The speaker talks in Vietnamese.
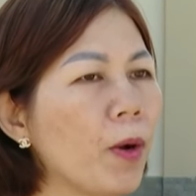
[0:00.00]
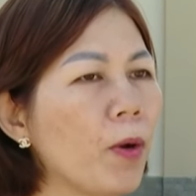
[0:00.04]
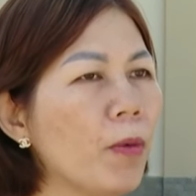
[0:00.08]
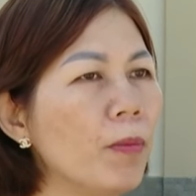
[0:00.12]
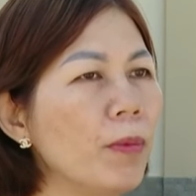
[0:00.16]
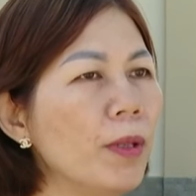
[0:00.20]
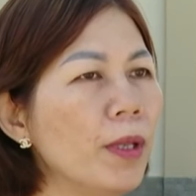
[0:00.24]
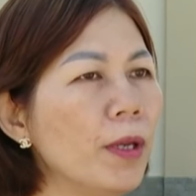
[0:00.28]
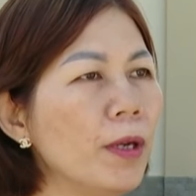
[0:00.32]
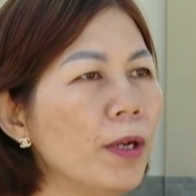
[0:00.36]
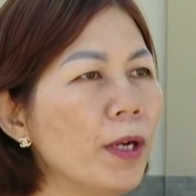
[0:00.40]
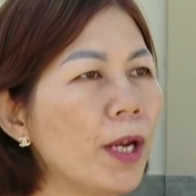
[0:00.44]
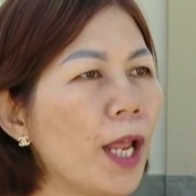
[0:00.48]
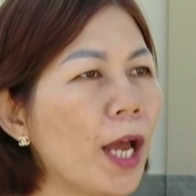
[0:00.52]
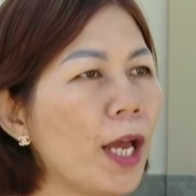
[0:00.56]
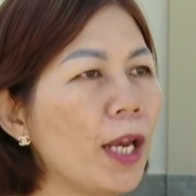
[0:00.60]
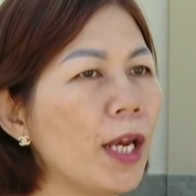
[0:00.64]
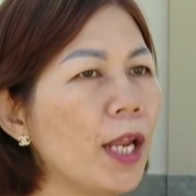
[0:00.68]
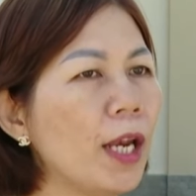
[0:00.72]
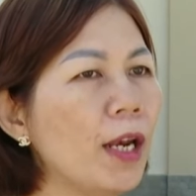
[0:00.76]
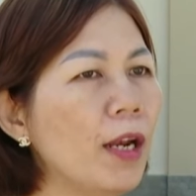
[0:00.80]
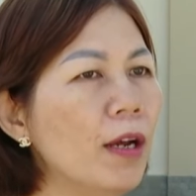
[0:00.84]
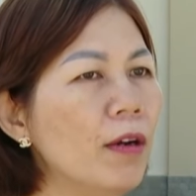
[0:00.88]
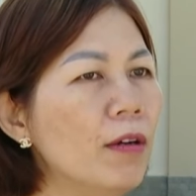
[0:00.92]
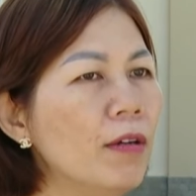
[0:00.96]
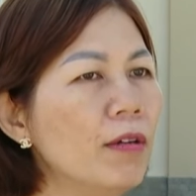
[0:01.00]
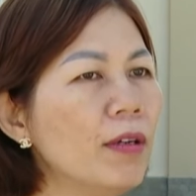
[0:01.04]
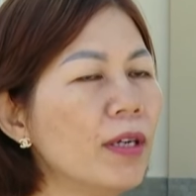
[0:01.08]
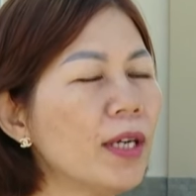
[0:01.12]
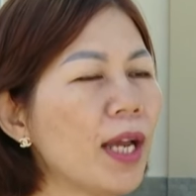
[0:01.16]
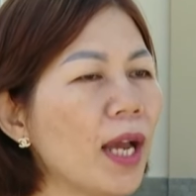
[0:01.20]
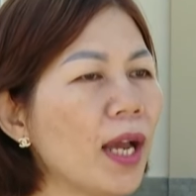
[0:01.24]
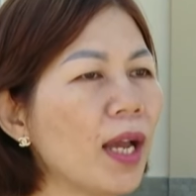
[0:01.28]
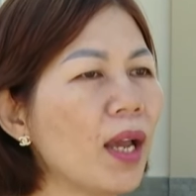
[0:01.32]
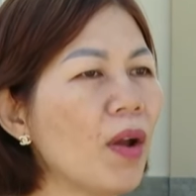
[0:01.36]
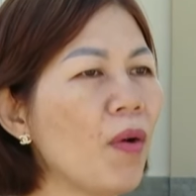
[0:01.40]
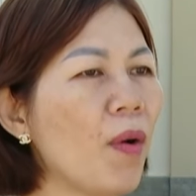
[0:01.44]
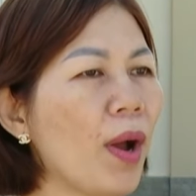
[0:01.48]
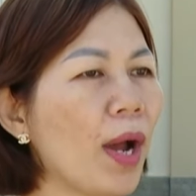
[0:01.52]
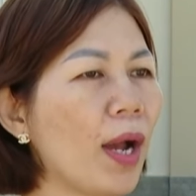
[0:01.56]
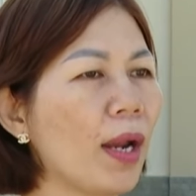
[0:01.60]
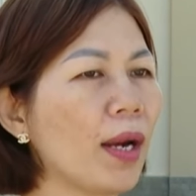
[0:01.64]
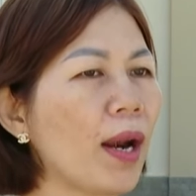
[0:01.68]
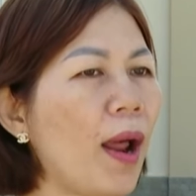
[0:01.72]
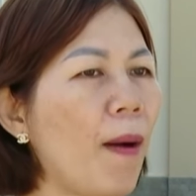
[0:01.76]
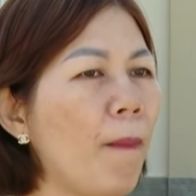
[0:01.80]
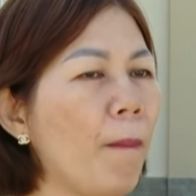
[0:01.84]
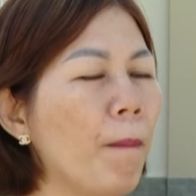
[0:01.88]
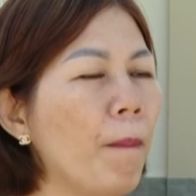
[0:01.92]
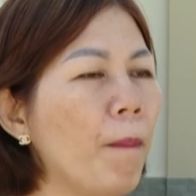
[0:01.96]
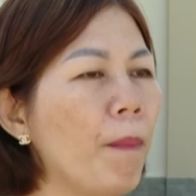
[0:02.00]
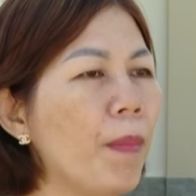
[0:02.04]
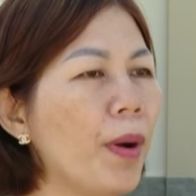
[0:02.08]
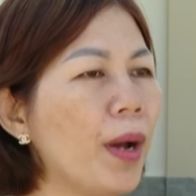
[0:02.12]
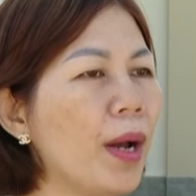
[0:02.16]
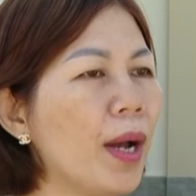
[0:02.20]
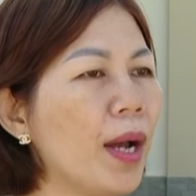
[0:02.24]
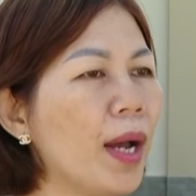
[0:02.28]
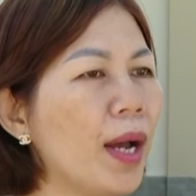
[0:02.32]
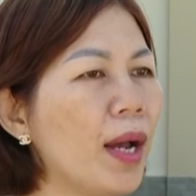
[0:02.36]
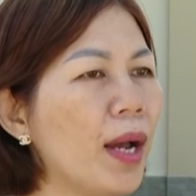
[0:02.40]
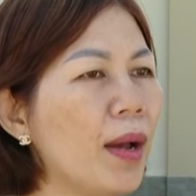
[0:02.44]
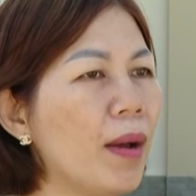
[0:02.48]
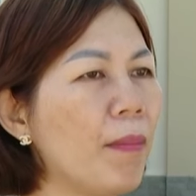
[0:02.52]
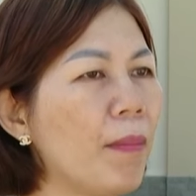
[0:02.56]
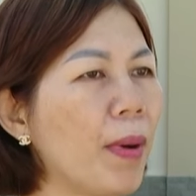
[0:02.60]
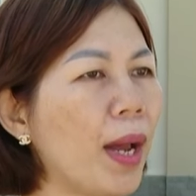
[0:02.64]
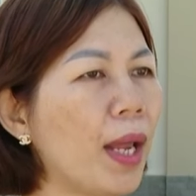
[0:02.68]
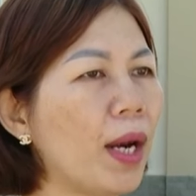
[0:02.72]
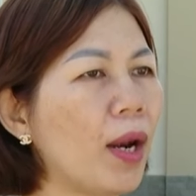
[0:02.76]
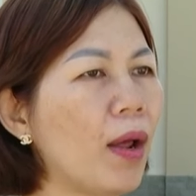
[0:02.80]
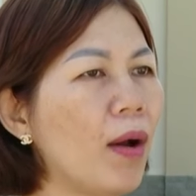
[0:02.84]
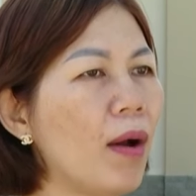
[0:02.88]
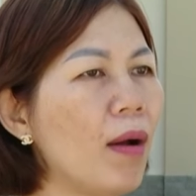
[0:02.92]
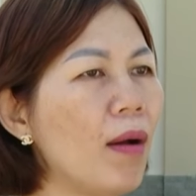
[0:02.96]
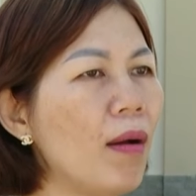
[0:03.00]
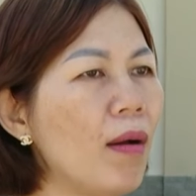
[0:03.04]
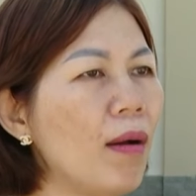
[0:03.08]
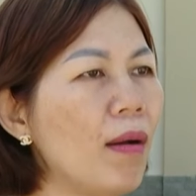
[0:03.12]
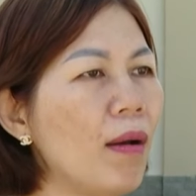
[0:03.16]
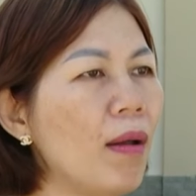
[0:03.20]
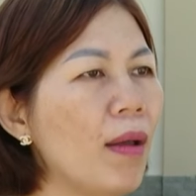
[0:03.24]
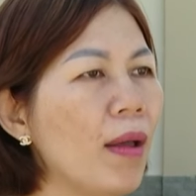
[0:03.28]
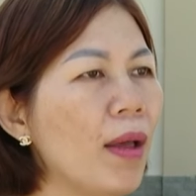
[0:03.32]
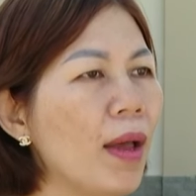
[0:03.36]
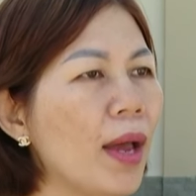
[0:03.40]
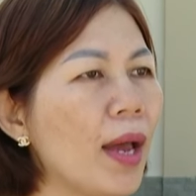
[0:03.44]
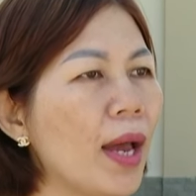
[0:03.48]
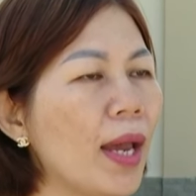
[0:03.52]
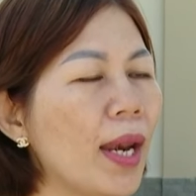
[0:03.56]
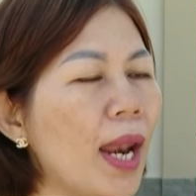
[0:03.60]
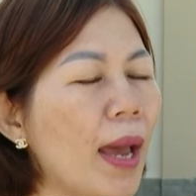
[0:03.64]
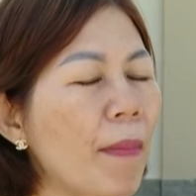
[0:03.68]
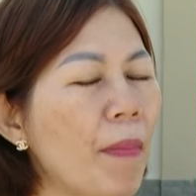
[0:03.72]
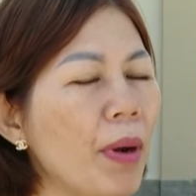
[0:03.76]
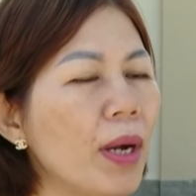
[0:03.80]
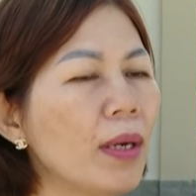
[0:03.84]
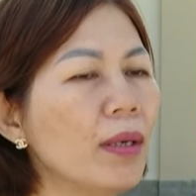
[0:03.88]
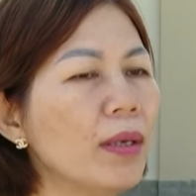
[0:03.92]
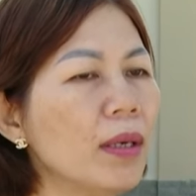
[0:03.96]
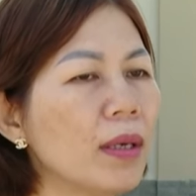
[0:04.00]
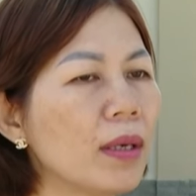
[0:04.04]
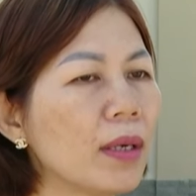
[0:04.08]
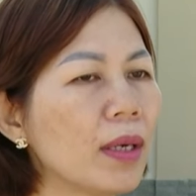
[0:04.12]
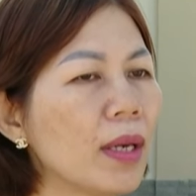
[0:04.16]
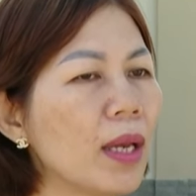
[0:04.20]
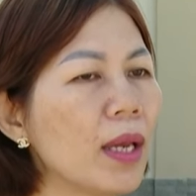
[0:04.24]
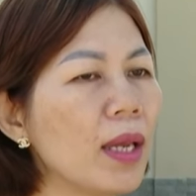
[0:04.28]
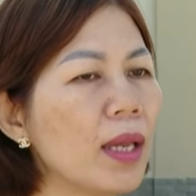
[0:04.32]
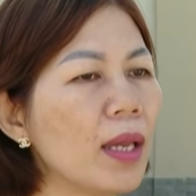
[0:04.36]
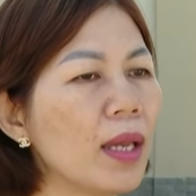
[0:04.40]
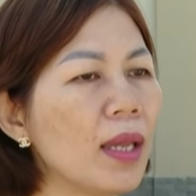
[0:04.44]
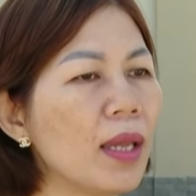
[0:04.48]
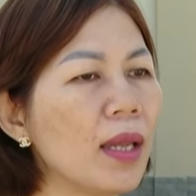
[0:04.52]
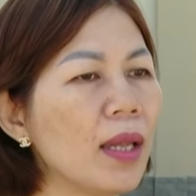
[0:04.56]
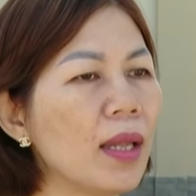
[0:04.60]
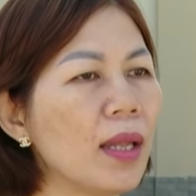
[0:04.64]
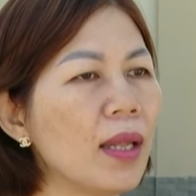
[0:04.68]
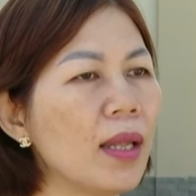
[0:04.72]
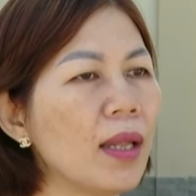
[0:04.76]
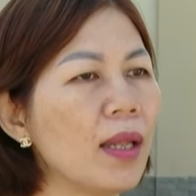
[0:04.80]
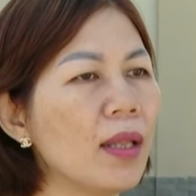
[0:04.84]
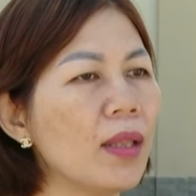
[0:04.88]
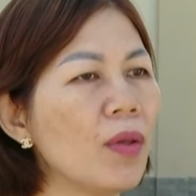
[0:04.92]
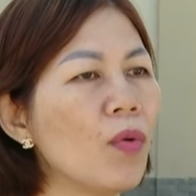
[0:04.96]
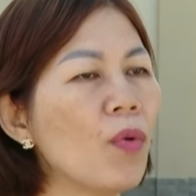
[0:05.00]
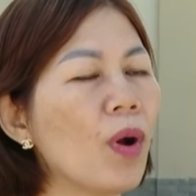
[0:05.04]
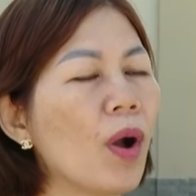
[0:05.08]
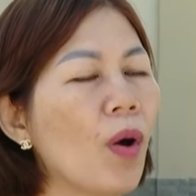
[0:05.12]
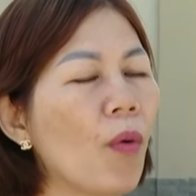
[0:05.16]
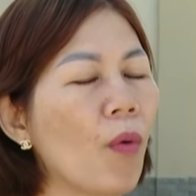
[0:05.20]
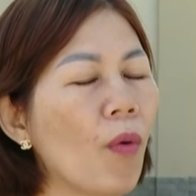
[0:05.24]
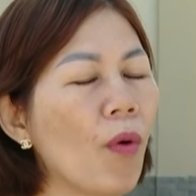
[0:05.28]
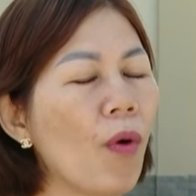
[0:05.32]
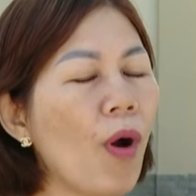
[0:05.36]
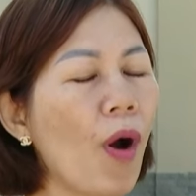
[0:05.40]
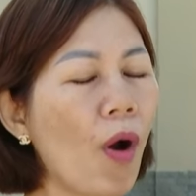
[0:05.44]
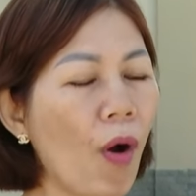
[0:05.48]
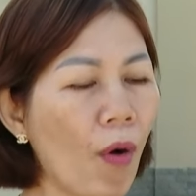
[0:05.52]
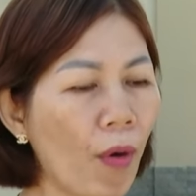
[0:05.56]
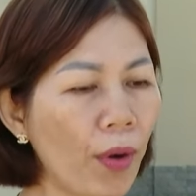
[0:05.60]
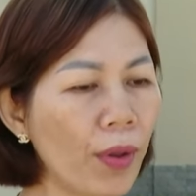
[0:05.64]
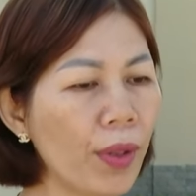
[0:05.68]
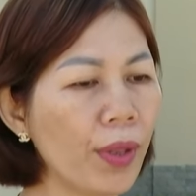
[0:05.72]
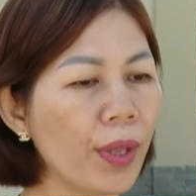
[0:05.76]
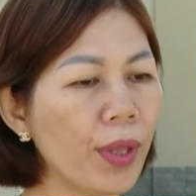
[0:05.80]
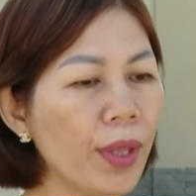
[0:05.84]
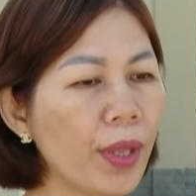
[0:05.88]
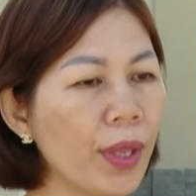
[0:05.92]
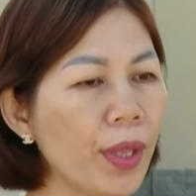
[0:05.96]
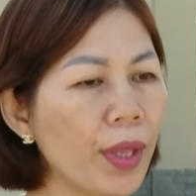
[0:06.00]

cũng như là định hướng các cái hoạt động mà nó đáp ứng được cái nhu cầu của hội.